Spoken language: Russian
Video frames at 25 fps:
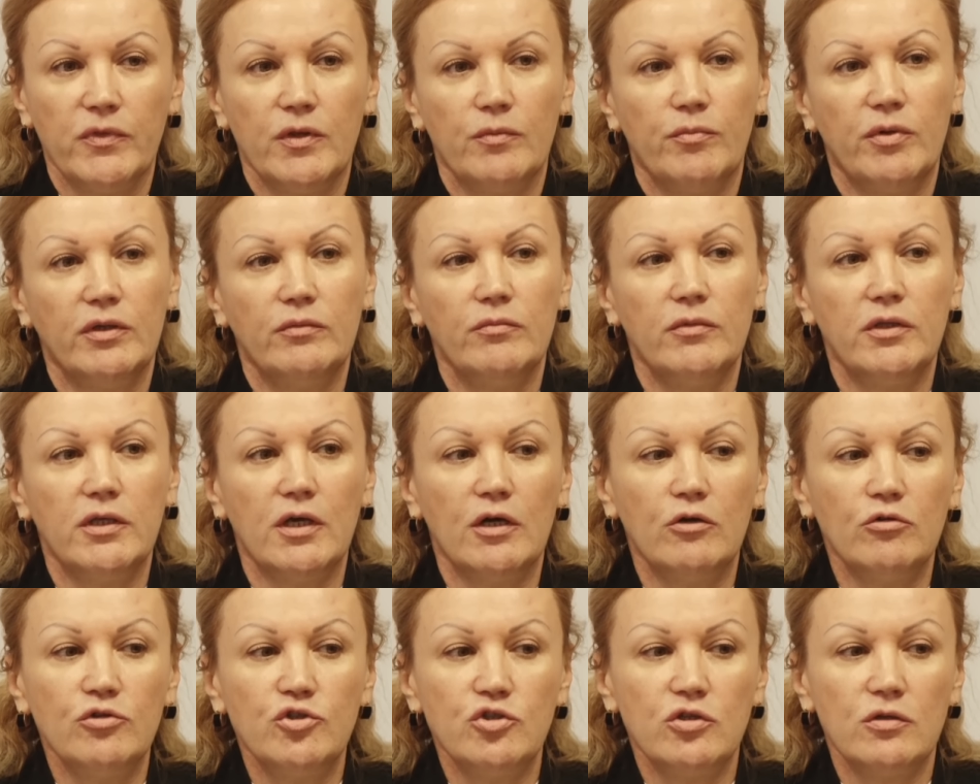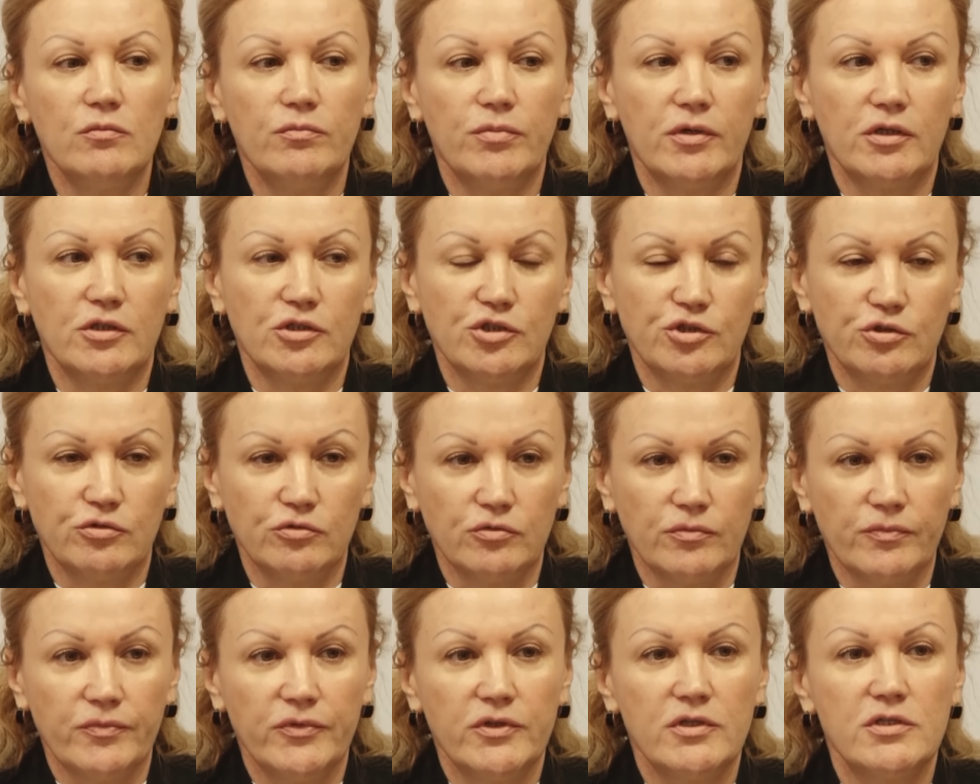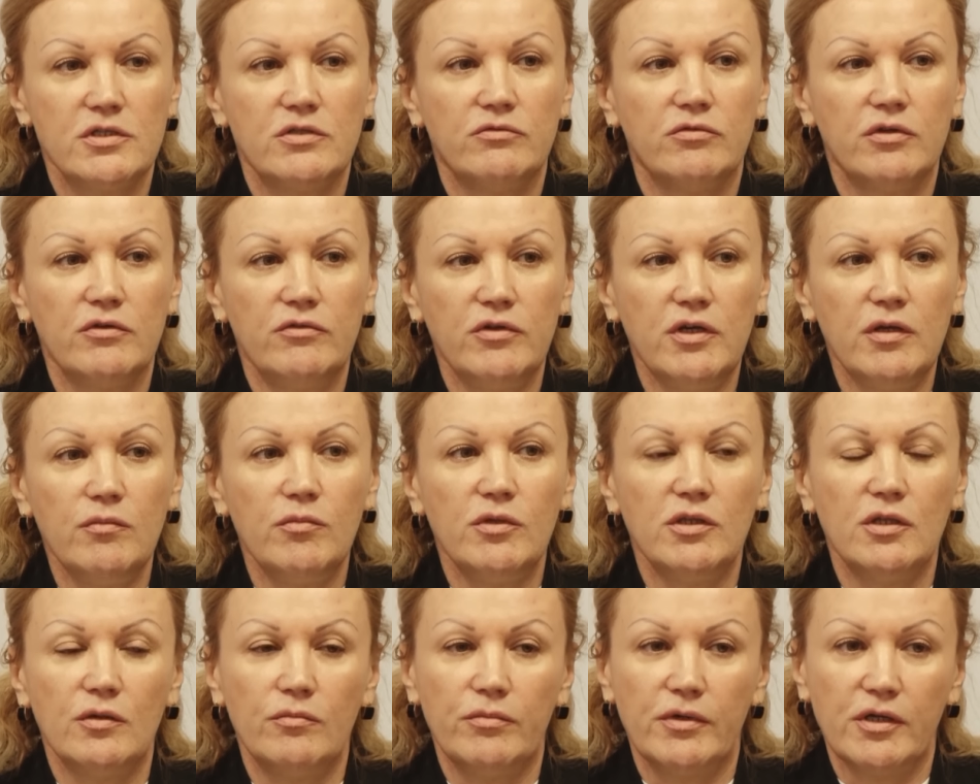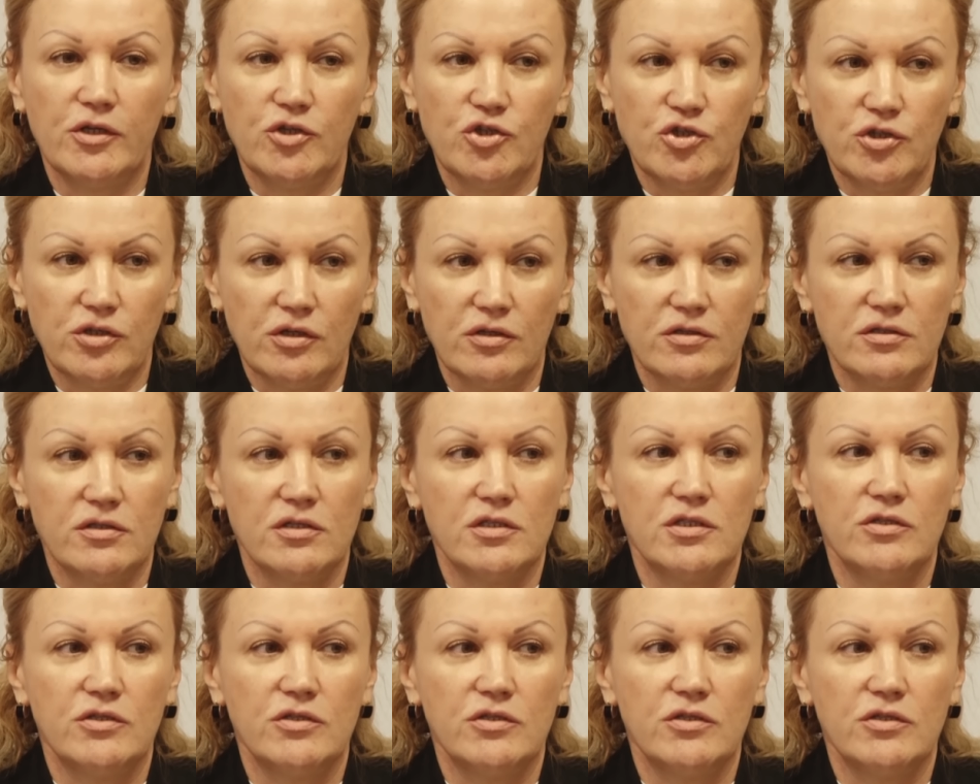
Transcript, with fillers: Поэтому я очень прошу своевременно обращаться.